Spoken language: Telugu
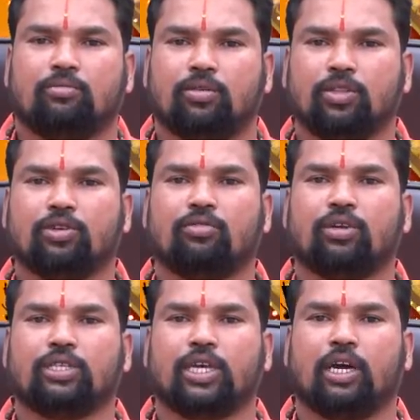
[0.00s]
ముందుకు
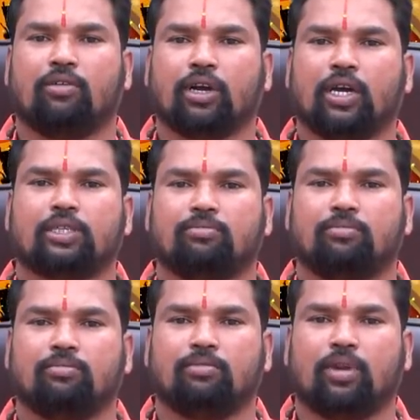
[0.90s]
వచ్చే అవకాశం
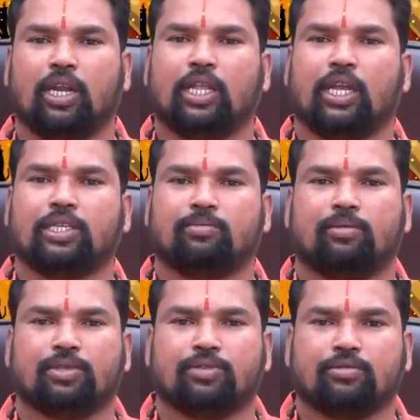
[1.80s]
లేదని
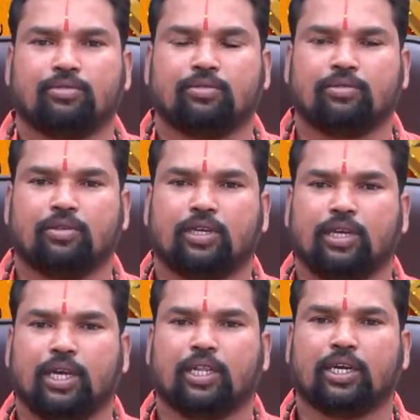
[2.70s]
చెప్పవచ్చు
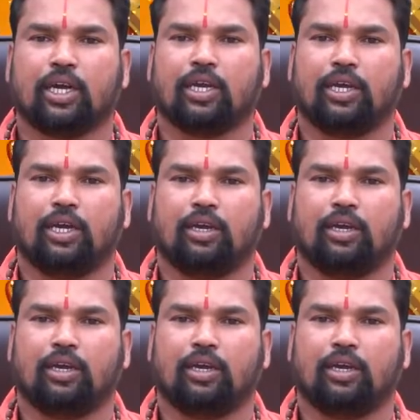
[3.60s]
ఎందుకంటే